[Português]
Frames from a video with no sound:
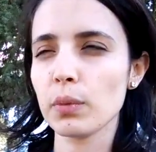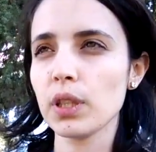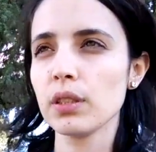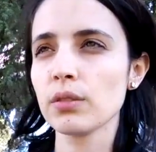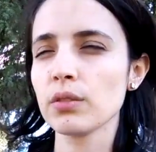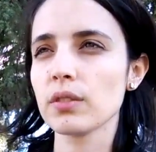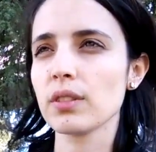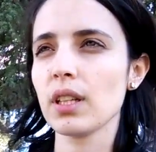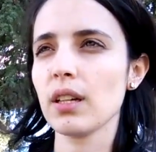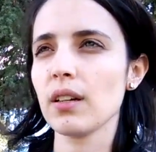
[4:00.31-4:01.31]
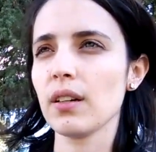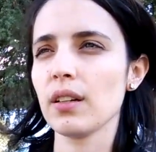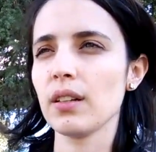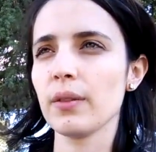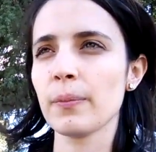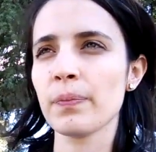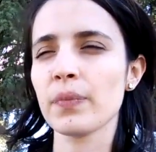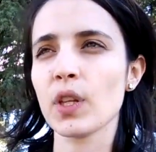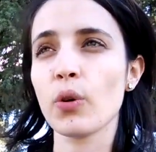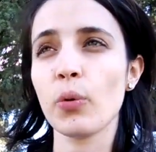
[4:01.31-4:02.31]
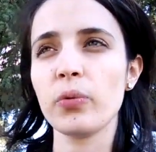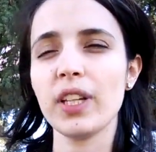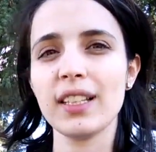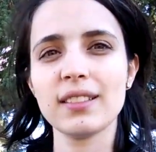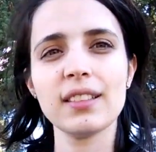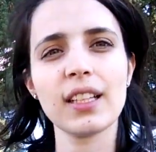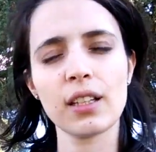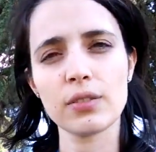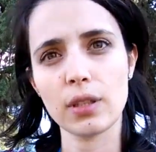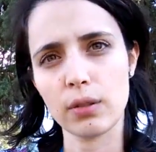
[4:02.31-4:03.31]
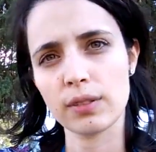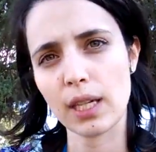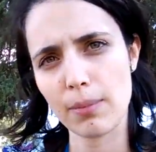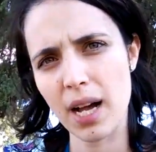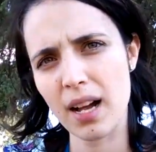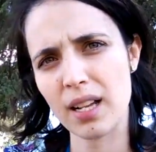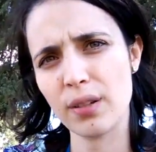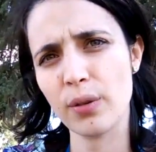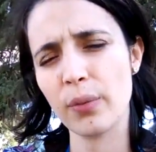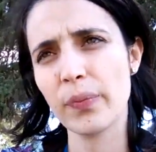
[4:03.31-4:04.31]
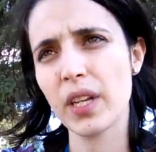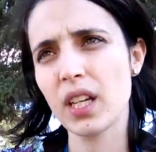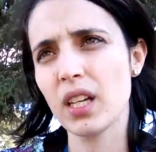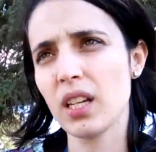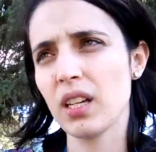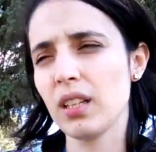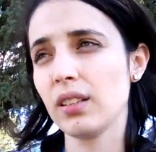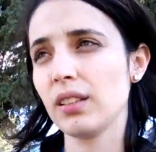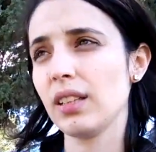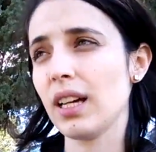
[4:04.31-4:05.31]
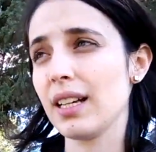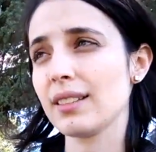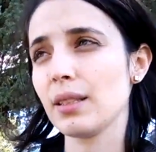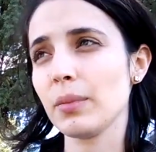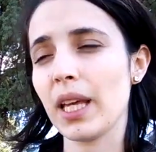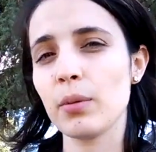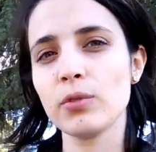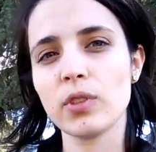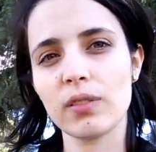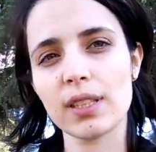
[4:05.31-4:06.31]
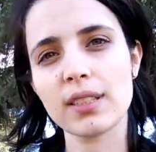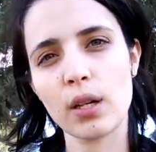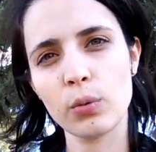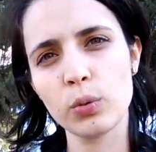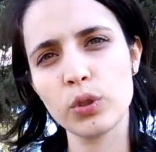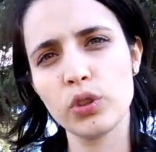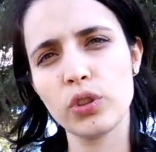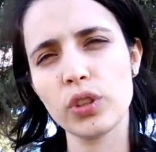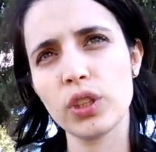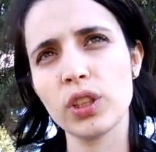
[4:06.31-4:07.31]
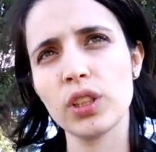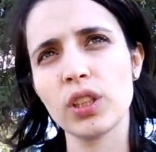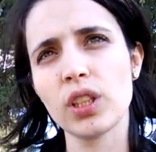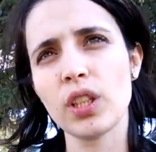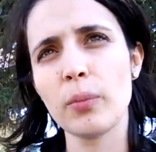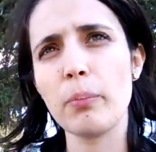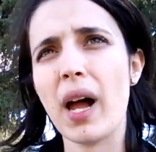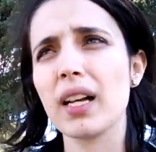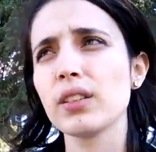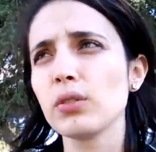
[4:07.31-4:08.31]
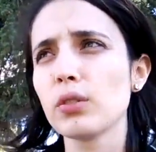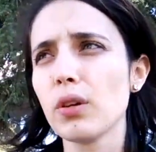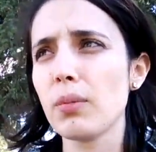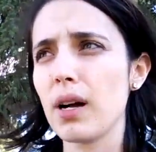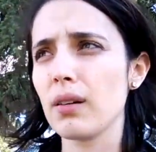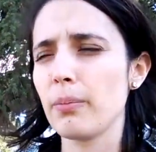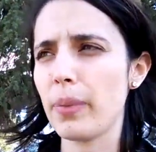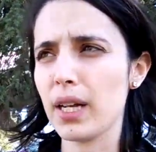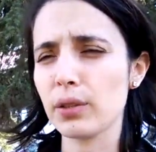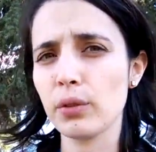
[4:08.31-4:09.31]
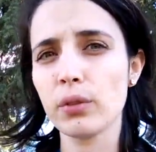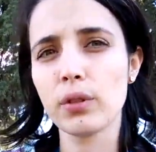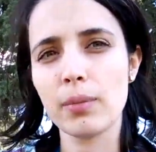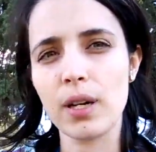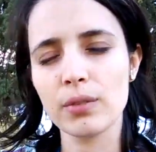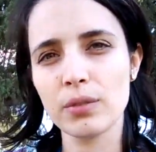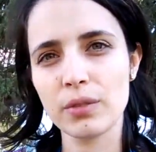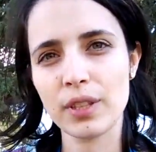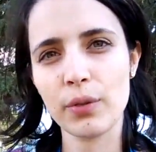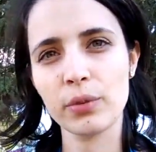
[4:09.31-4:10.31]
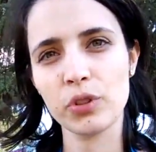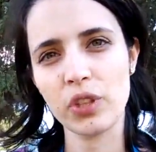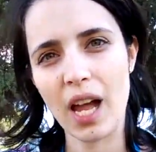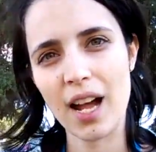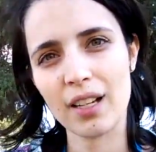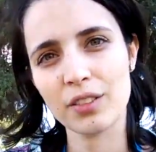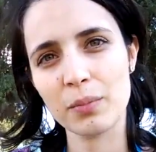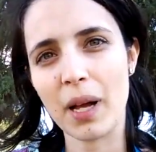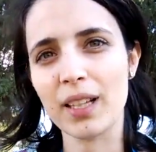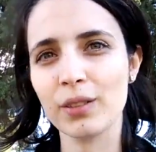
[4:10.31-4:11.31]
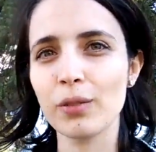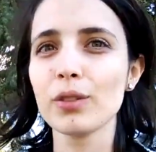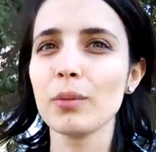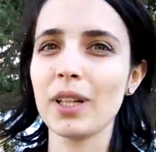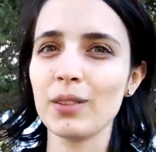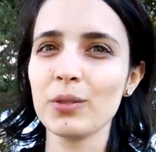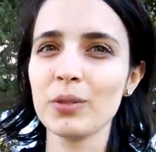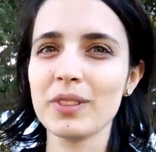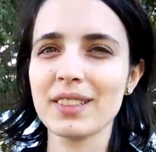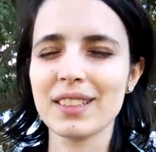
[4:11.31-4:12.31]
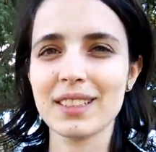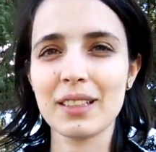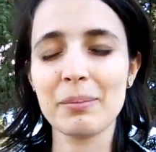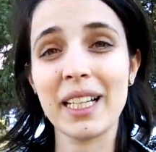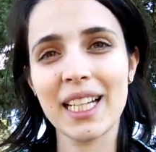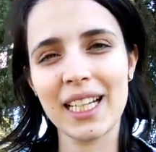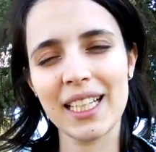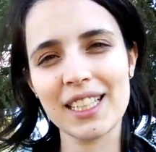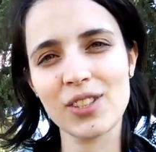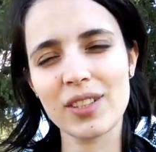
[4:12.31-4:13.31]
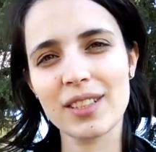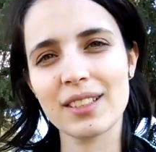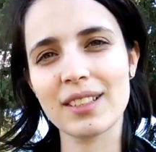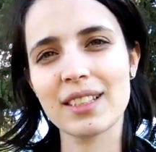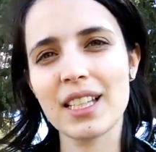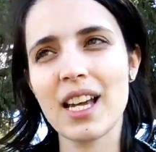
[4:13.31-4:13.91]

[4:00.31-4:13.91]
Humanos, da Conferência Internacional do Trabalho, da Assembleia Mundial da Saúde, Pacto Global, Pacto Global dos Refugiados, Pacto Global dos Migrantes,